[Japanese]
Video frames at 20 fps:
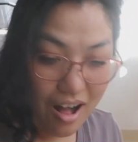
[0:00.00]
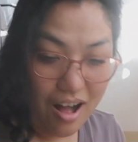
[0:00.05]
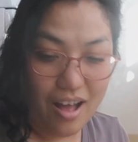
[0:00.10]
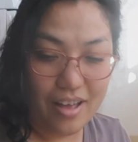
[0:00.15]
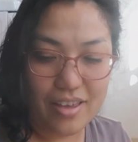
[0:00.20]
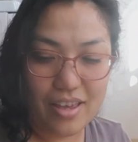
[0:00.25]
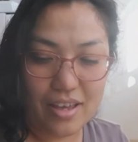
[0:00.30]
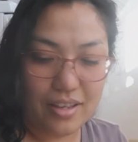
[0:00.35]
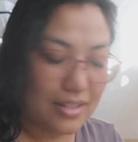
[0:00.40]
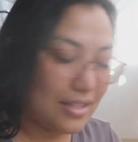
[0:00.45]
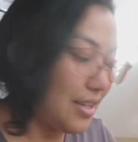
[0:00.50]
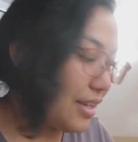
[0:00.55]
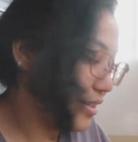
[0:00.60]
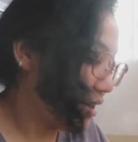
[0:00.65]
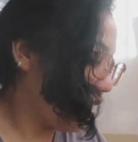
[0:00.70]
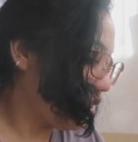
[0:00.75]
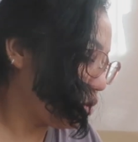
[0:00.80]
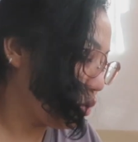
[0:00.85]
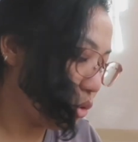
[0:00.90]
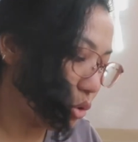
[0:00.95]
早い、さ
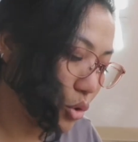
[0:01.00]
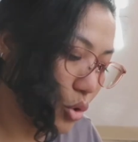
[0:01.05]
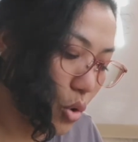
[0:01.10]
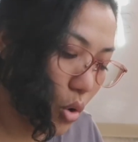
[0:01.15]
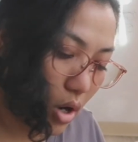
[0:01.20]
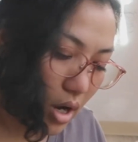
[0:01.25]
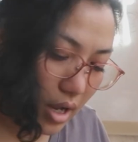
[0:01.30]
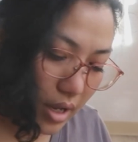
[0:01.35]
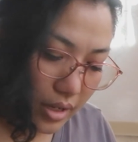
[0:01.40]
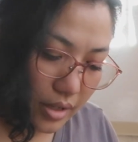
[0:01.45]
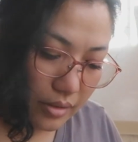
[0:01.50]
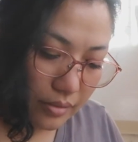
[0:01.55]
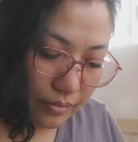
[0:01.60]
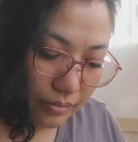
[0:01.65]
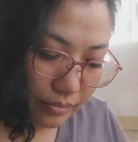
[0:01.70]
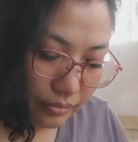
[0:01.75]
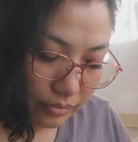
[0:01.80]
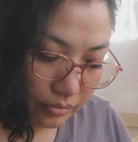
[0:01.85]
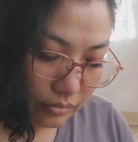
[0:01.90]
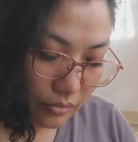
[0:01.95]
さっと紹介。
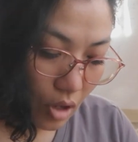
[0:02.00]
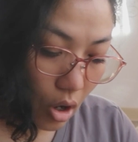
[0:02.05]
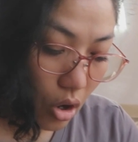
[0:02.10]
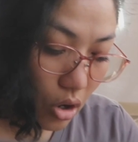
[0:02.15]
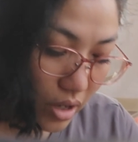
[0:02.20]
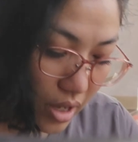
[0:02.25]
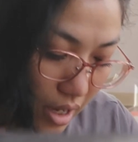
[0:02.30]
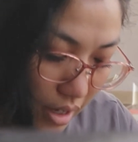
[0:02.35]
お